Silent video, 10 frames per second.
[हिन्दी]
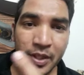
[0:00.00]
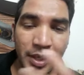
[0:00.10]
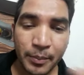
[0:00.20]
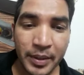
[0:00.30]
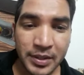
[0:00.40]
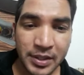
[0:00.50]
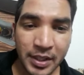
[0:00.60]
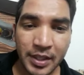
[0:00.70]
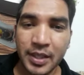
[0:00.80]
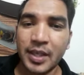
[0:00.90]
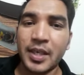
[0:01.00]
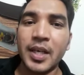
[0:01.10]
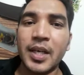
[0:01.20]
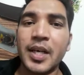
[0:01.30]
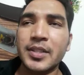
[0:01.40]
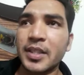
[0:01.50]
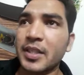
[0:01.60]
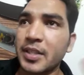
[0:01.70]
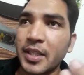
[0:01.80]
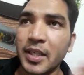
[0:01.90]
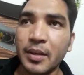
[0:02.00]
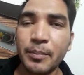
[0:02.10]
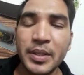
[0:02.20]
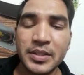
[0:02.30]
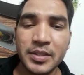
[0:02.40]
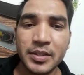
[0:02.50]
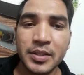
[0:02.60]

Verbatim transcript: रंगमंच करने लग गया जगह जगह रंगमंच